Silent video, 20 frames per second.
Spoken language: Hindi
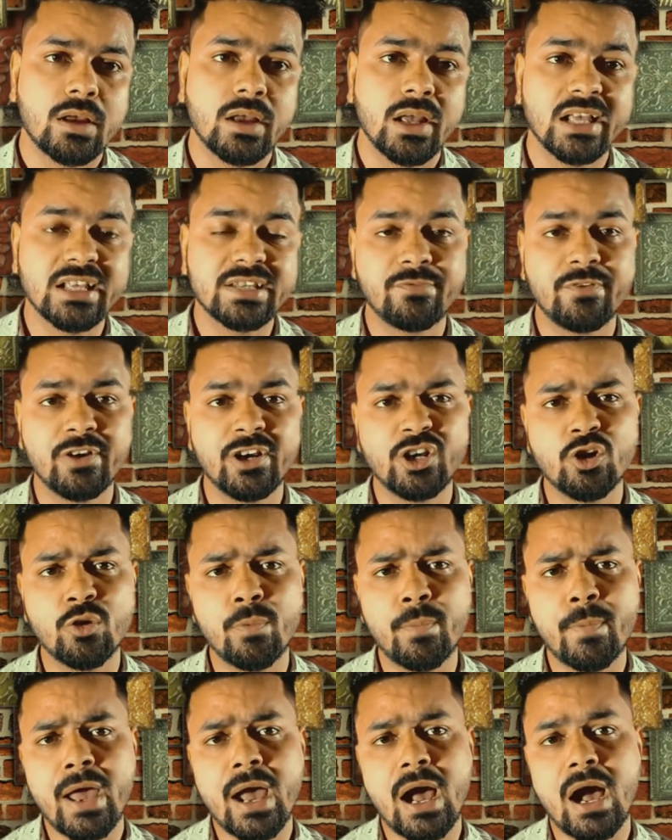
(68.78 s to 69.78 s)
इस वीडियो
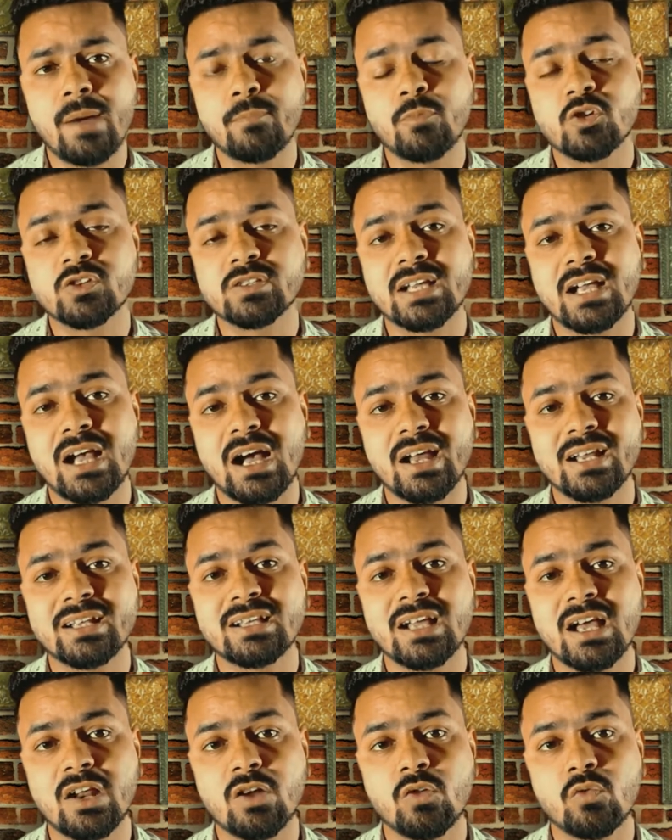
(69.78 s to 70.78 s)
में मैं आपको सिखाने
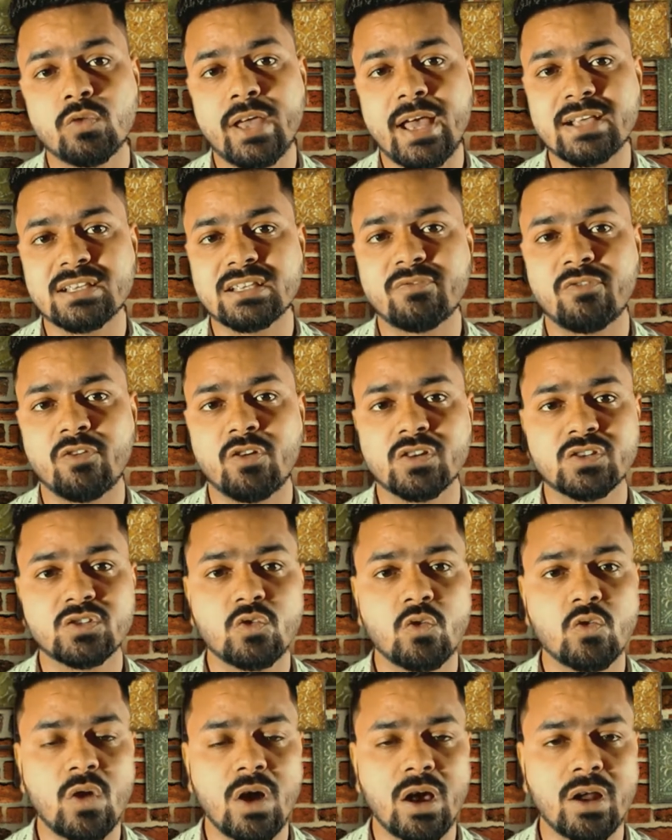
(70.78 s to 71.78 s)
जा रहा हूँ कैसे फॉन्ट्स
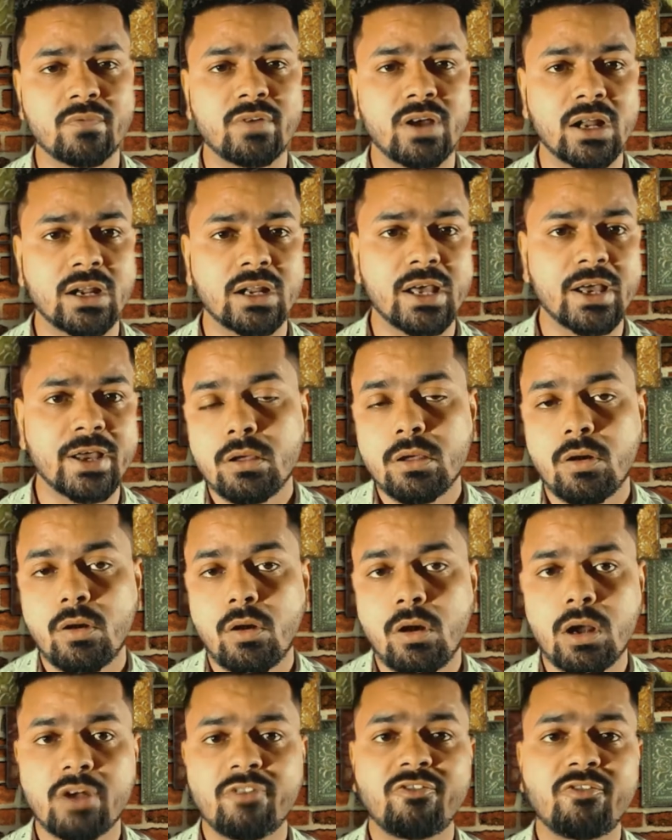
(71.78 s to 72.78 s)
को कर्व करना है
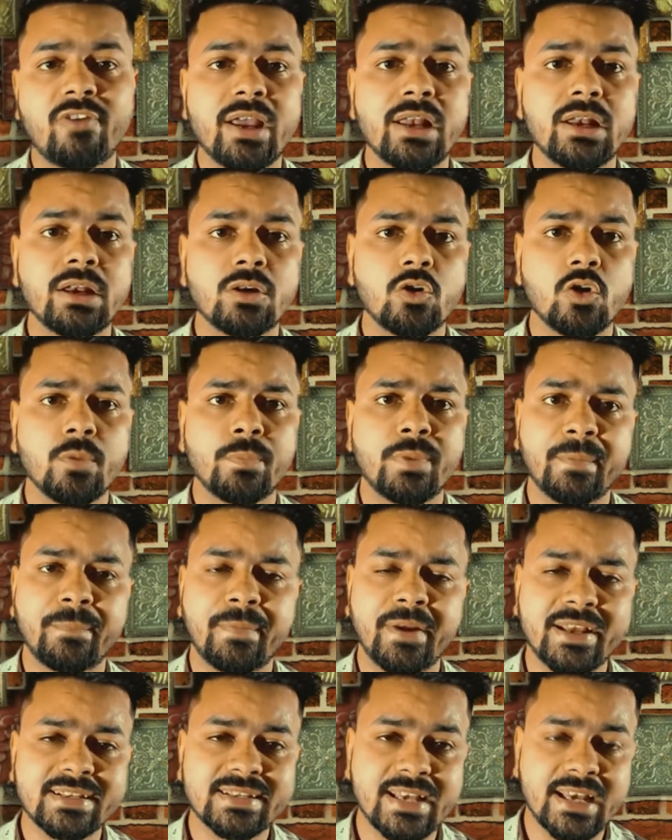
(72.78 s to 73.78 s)
और अब फाइल को
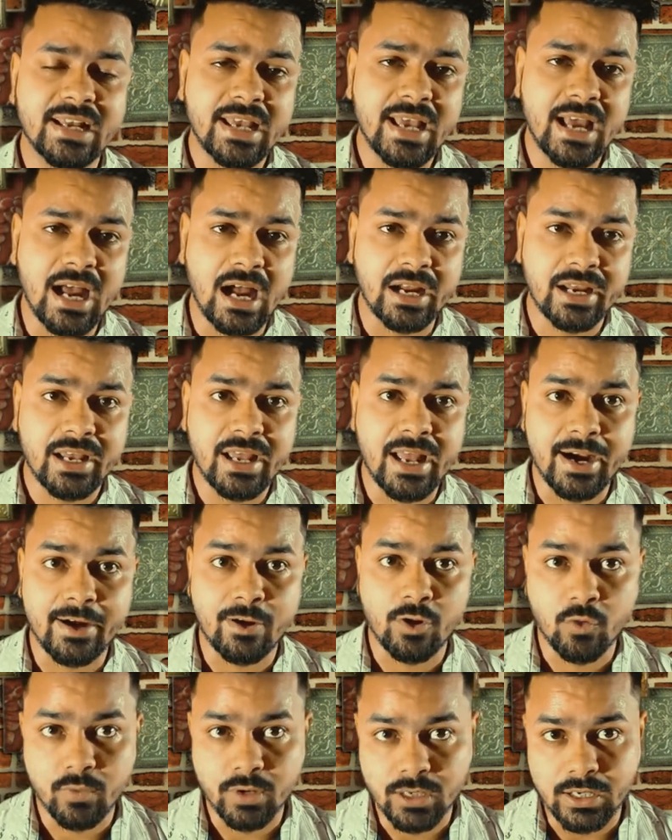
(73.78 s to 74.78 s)
प्रिप्रेस के लिए आगे
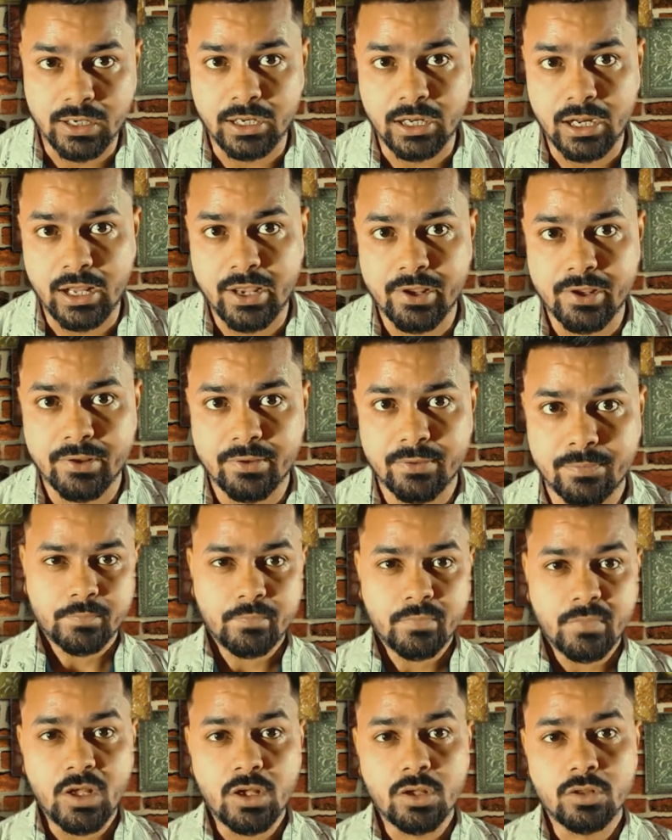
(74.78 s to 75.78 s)
हैंड ओवर करना है
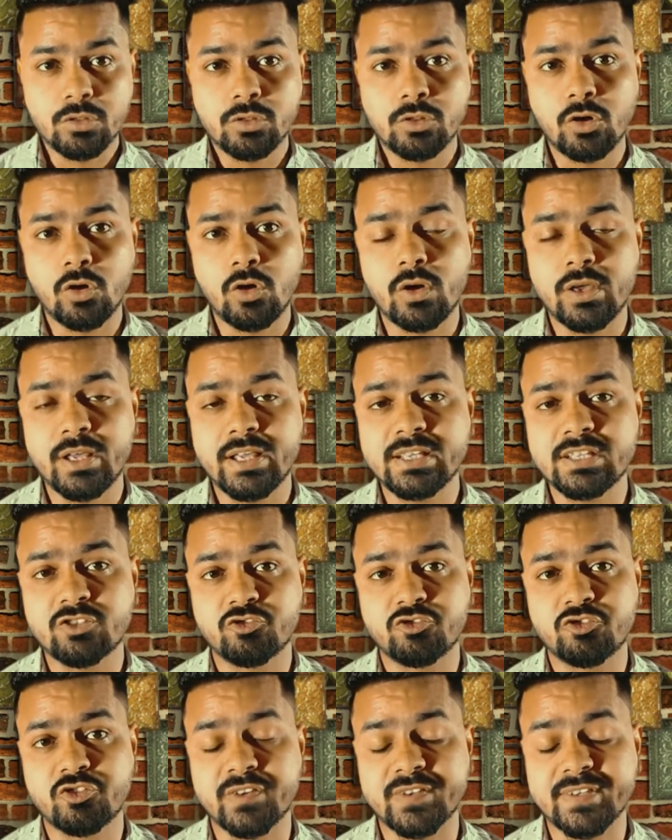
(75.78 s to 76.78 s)
तो इस
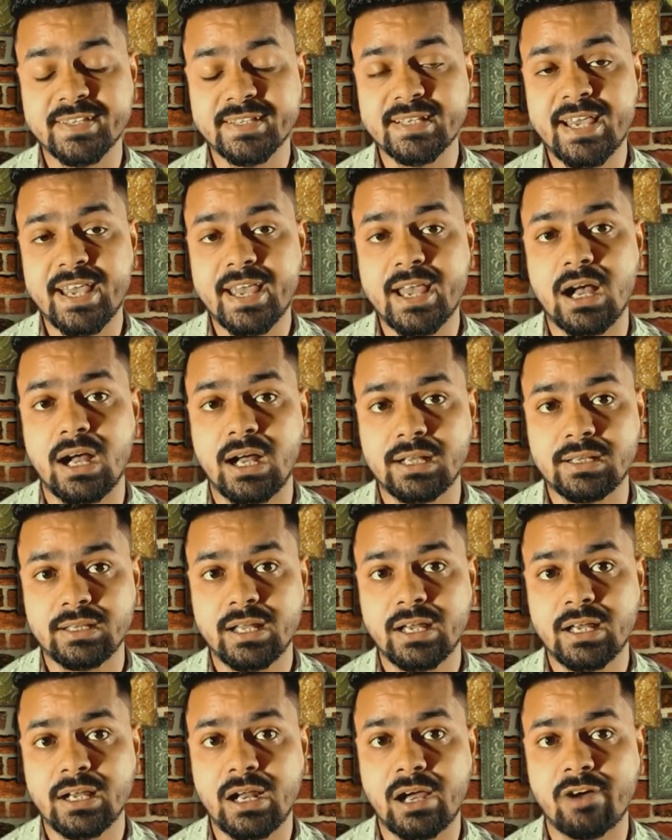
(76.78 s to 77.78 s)
सिचुएशन के
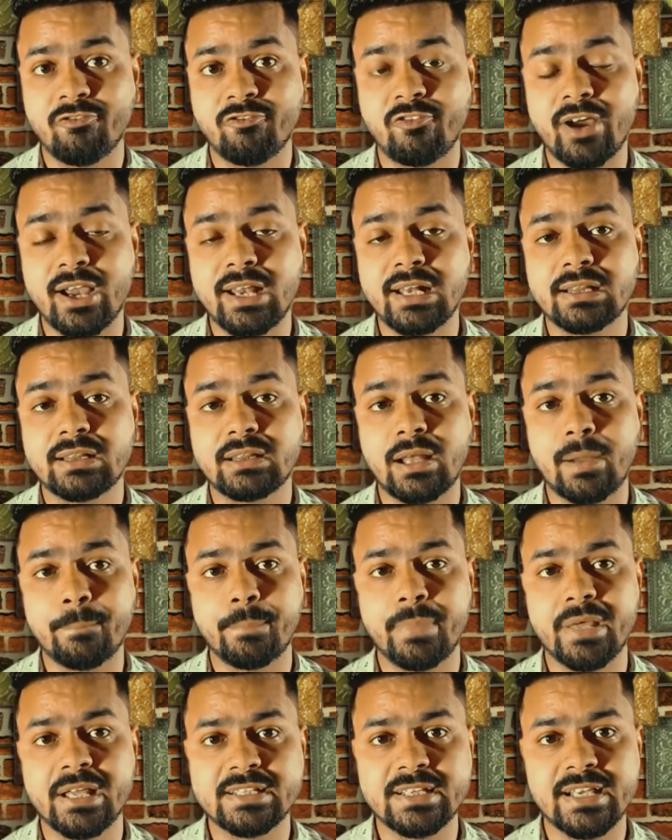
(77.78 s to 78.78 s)
अंदर हम फाइल तब
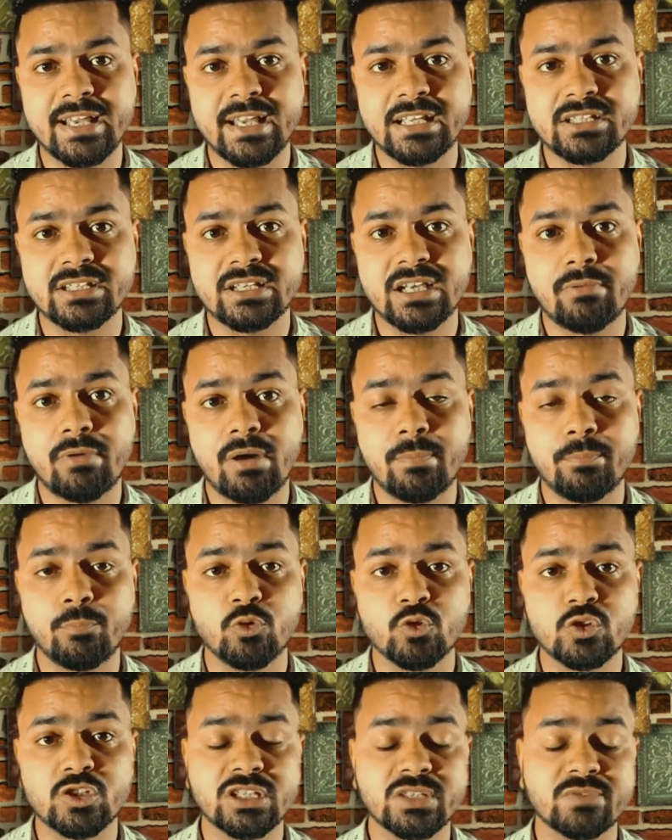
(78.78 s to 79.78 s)
भेजेंगे जब हम
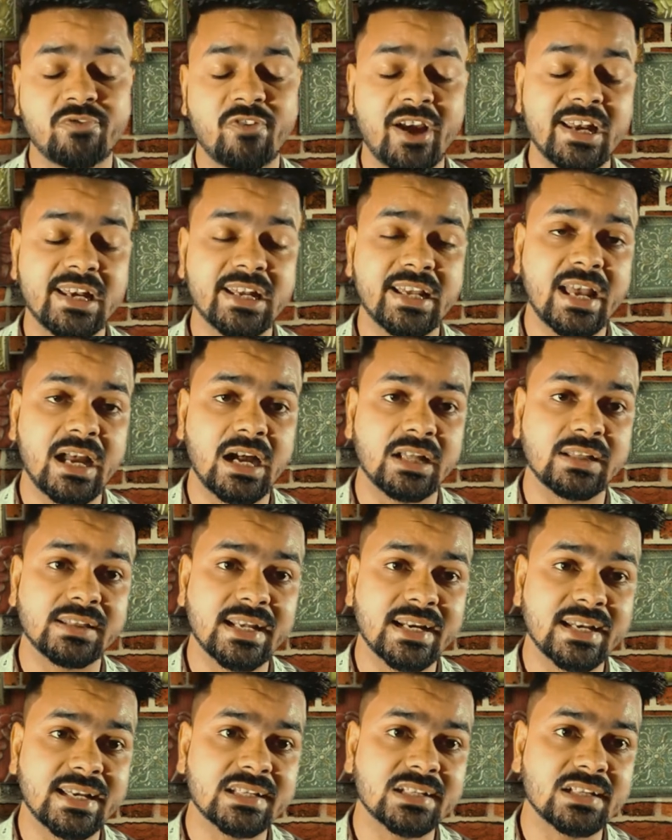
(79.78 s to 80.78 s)
उस फाइल के
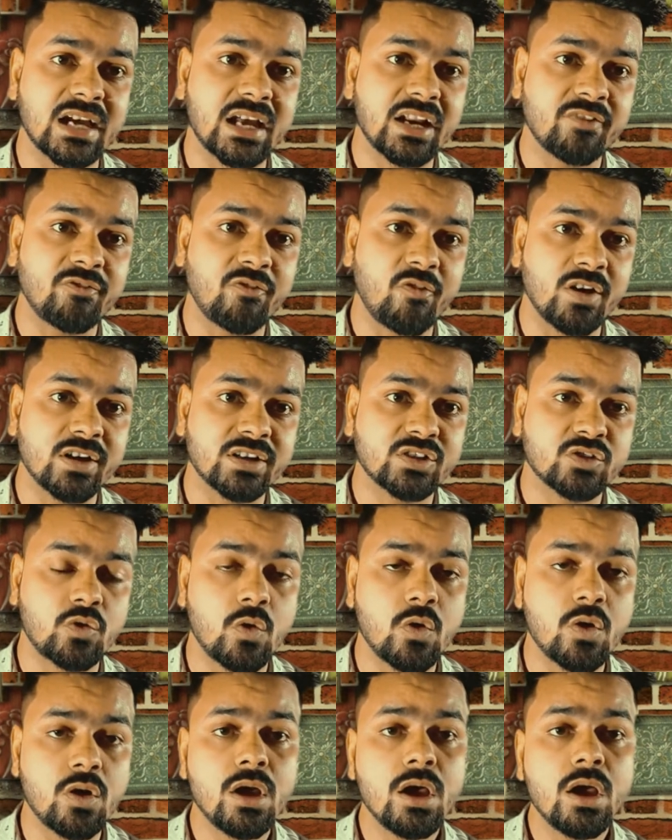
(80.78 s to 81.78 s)
अंदर के सारे फॉन्ट्स
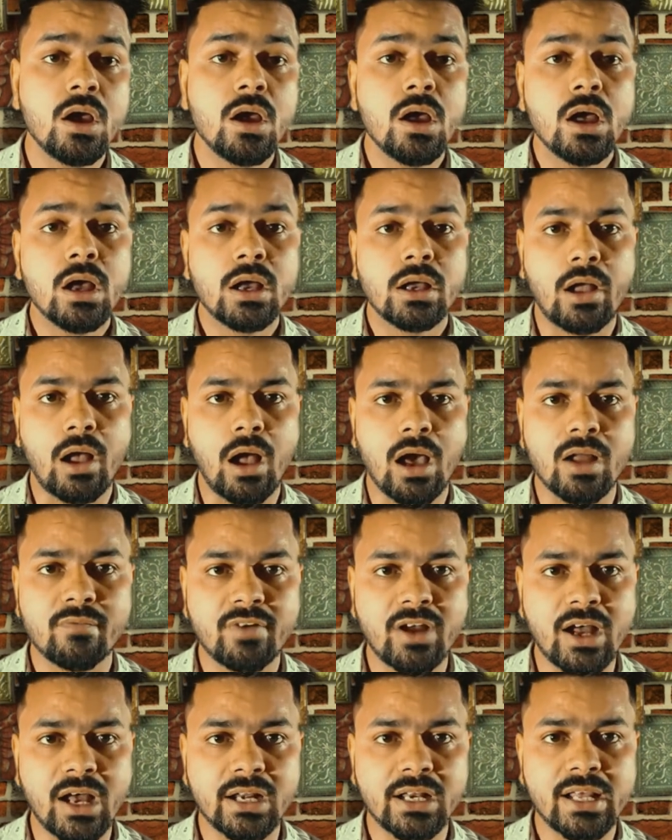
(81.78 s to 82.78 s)
को
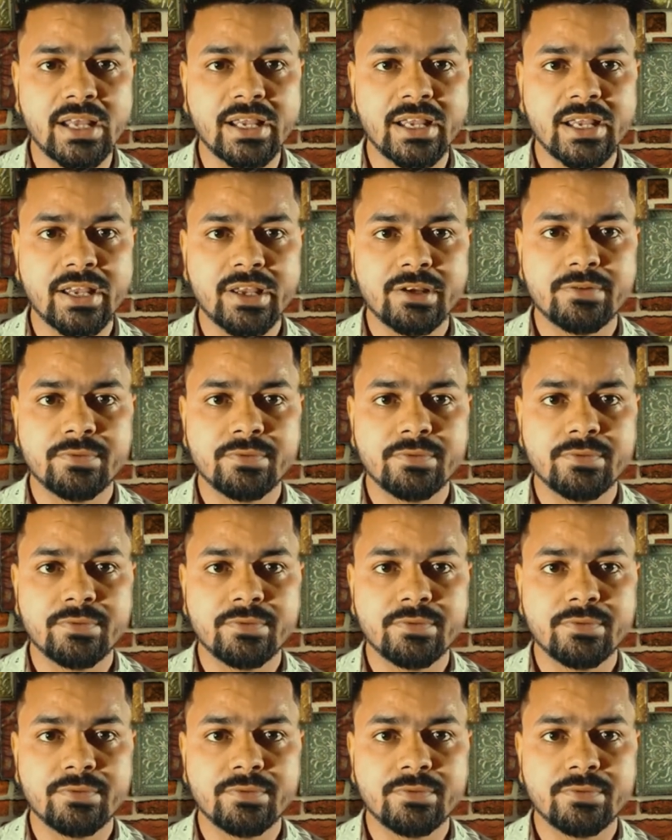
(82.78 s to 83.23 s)
कर्व कर लेंगे